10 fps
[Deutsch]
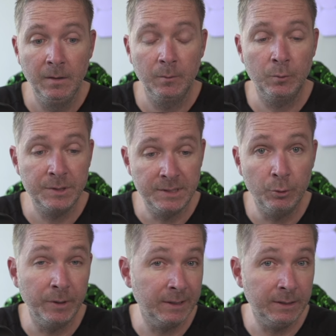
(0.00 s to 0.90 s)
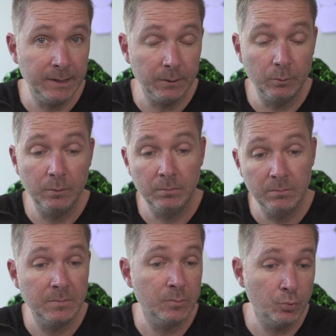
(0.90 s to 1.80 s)
Und die neue
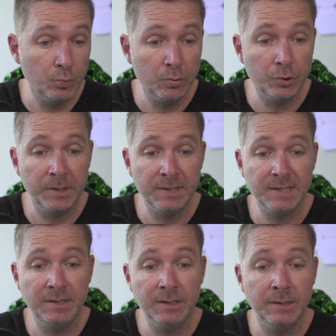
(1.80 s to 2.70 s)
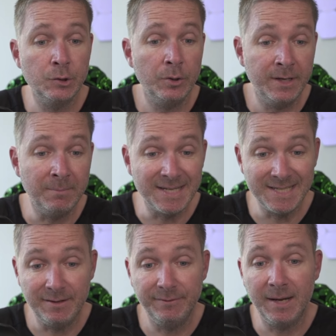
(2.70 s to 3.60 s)
Regierung so steht das dann hier, die soll dann
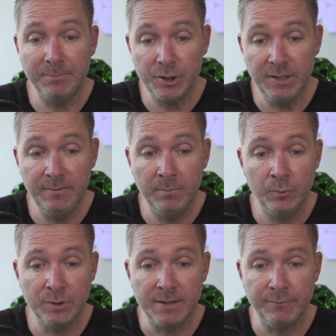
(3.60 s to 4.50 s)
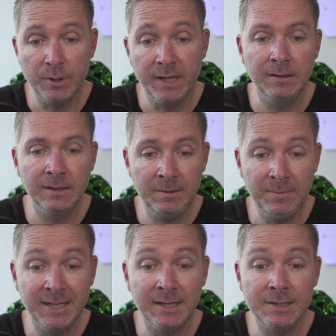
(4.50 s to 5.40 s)
massenhaft abschieben und dafür ein
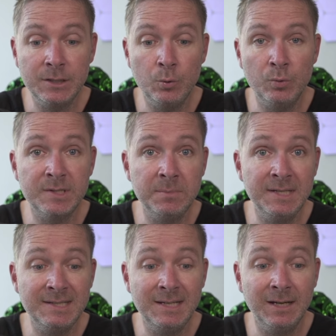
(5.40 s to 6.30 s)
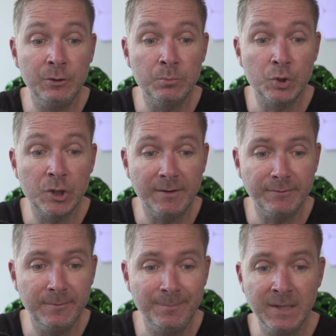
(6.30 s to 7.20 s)
Remigrationsministerium
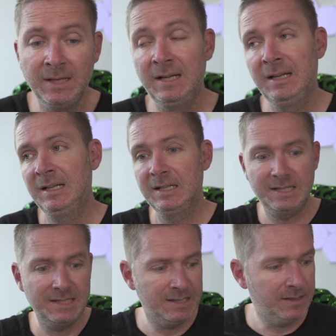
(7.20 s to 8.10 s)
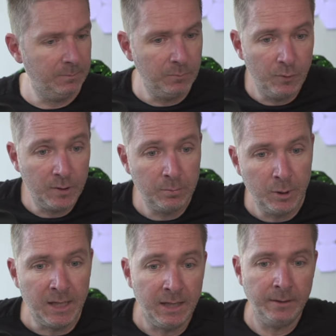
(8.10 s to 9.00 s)
schaffen. Das ist ein
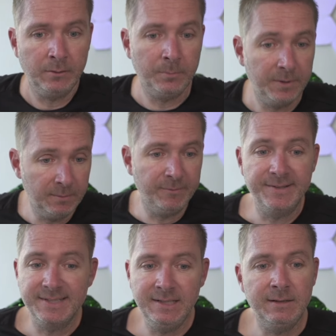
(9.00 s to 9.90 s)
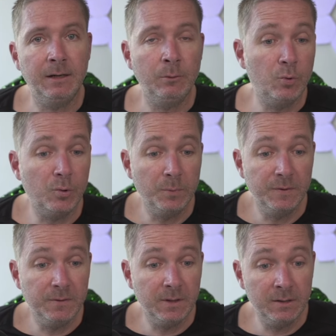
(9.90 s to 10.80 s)
Vokabular, da kommt einem fast die Galle hoch, muss
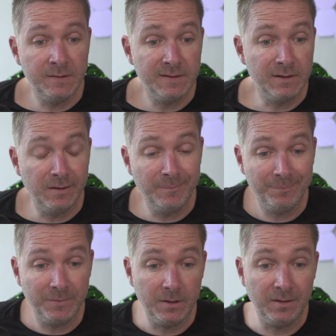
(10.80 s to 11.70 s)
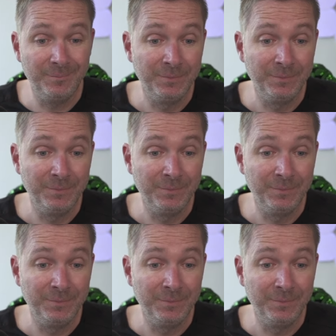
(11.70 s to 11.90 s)
ich ehrlich sagen. Ja.